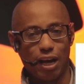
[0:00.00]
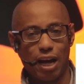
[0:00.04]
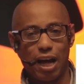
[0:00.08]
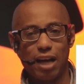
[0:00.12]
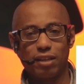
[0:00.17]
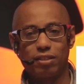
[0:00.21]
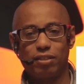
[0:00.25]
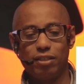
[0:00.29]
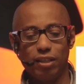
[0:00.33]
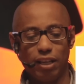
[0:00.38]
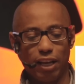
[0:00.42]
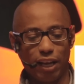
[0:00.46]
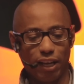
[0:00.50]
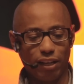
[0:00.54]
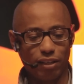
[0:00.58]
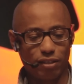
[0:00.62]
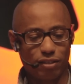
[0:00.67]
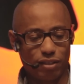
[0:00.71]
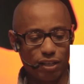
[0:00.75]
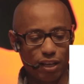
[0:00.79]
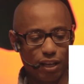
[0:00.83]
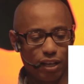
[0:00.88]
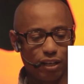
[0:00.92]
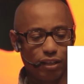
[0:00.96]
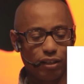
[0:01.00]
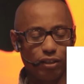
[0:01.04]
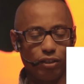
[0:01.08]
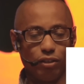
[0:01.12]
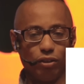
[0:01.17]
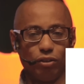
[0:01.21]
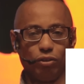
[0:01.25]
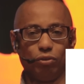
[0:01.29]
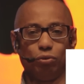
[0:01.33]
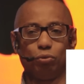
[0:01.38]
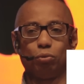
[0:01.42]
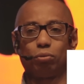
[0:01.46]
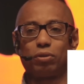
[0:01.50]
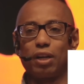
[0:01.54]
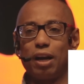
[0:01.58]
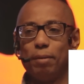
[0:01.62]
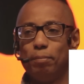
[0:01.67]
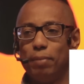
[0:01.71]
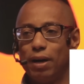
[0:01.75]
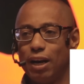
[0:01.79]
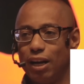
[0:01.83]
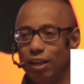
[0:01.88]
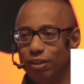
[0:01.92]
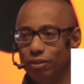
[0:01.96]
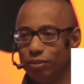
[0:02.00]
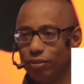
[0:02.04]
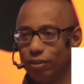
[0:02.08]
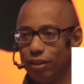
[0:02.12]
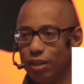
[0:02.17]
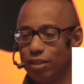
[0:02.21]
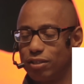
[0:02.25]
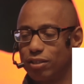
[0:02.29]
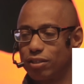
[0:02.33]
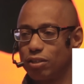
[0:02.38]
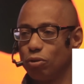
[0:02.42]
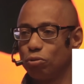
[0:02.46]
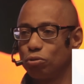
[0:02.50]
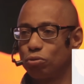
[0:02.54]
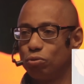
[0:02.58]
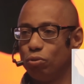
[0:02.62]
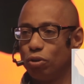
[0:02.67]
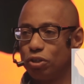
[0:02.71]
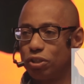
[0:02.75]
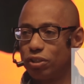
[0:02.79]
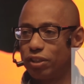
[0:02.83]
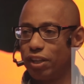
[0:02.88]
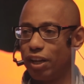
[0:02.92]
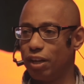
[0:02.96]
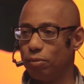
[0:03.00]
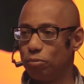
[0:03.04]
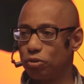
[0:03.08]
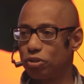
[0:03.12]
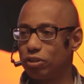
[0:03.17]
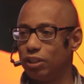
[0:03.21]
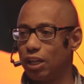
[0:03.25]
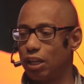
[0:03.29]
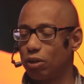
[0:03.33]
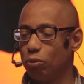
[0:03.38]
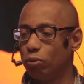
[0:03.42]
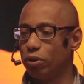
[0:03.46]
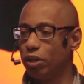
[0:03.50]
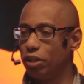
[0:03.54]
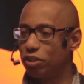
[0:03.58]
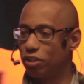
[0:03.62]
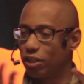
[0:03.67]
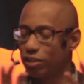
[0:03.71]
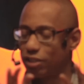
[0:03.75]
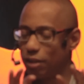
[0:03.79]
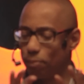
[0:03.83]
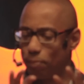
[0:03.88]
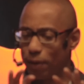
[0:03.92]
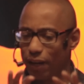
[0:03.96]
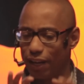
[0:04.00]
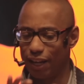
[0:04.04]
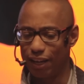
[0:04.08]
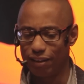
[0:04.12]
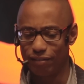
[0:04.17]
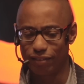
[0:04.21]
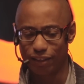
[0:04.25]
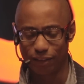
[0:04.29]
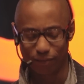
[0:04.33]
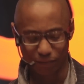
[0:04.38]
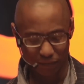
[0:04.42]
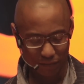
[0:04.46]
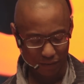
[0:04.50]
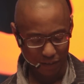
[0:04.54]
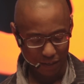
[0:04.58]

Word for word: a ciência do trabalho. Esses são os dois termos que deram origem a essa palavra.